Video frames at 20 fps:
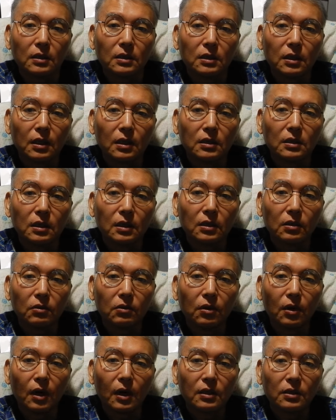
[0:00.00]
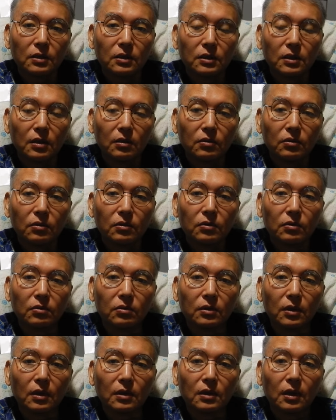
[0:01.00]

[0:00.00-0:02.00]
死刑制度を外してるというこ